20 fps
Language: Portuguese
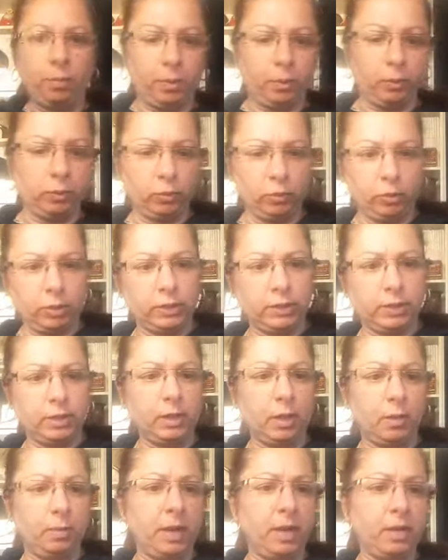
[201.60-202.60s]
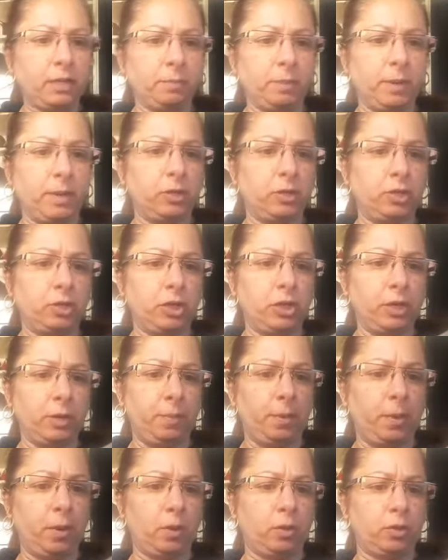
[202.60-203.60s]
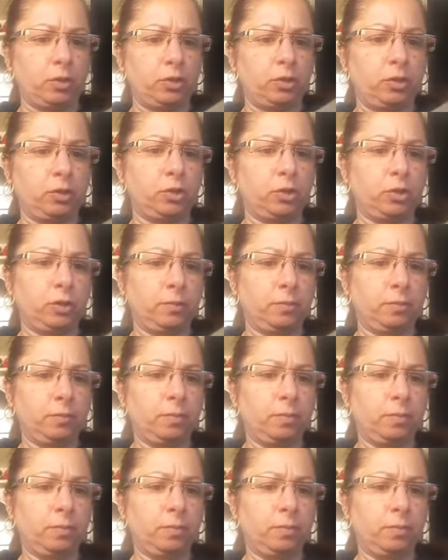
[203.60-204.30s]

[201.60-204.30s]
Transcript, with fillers: um pão duro quiser dar uma raspadinha, pode.